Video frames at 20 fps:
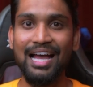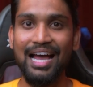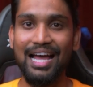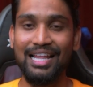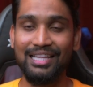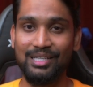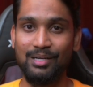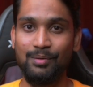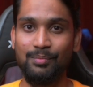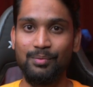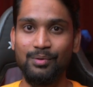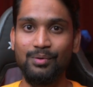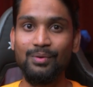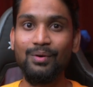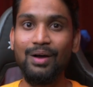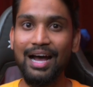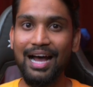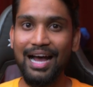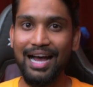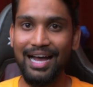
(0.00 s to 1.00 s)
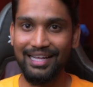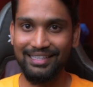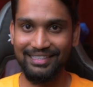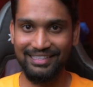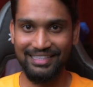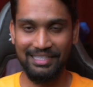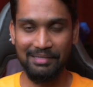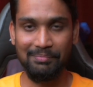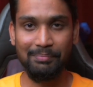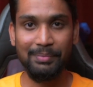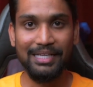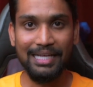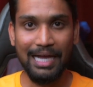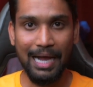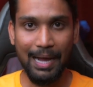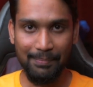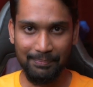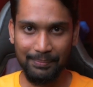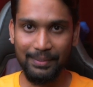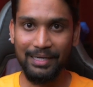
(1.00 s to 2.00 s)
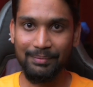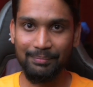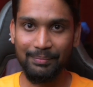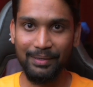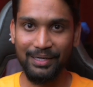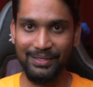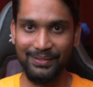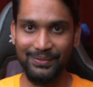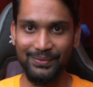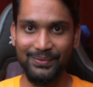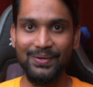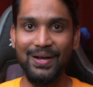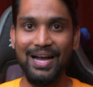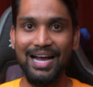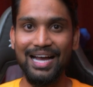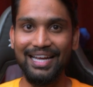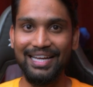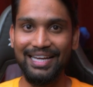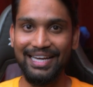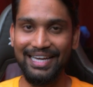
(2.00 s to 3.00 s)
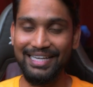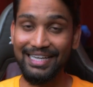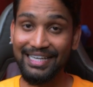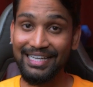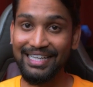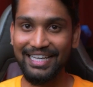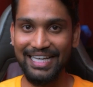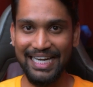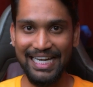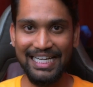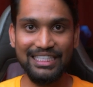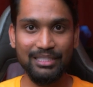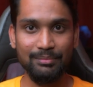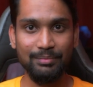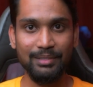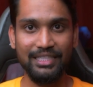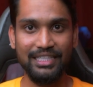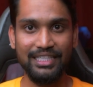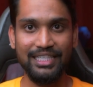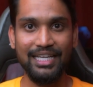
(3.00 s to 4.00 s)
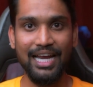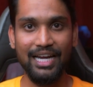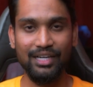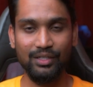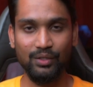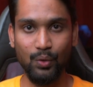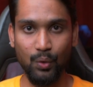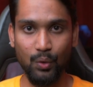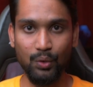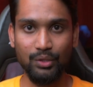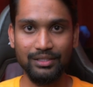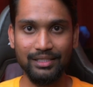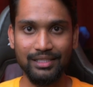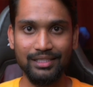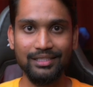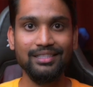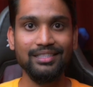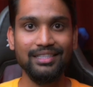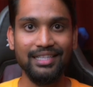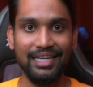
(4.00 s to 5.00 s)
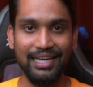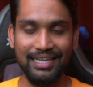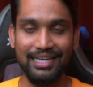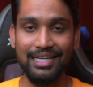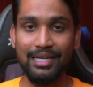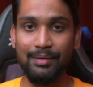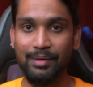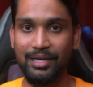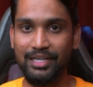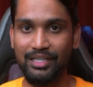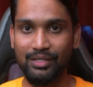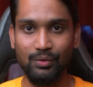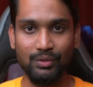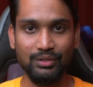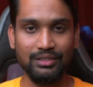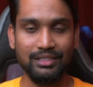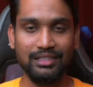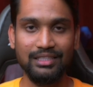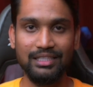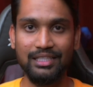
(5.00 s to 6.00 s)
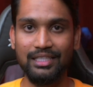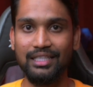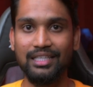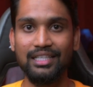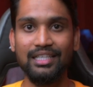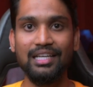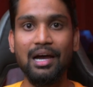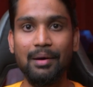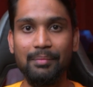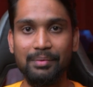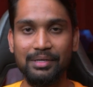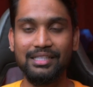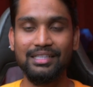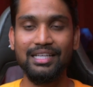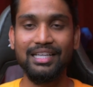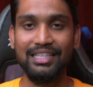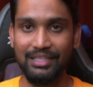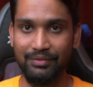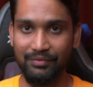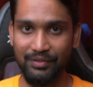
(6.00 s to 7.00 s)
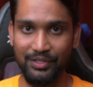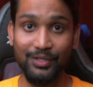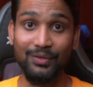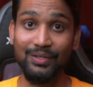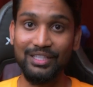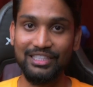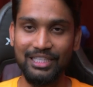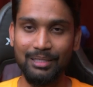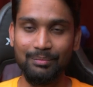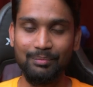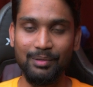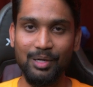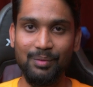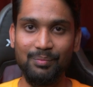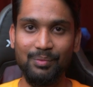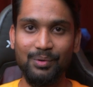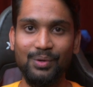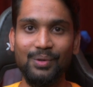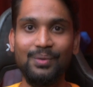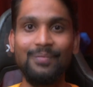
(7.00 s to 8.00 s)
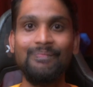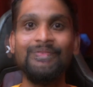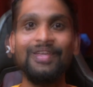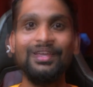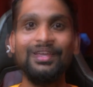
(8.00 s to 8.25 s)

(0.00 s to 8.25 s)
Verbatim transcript: அதுக்கப்புறம் அதுக்கு எப்படி அப்ளை பண்ணணும் என்னென்ன எலிஜிபிலிட்டி அண்ட் கோர்சஸ் என்னென்ன மாதிரி கோர்சஸ் இருக்குது அப்படின்னு தான் இந்த வீடியோவில் செக் பண்ண போகிறோம்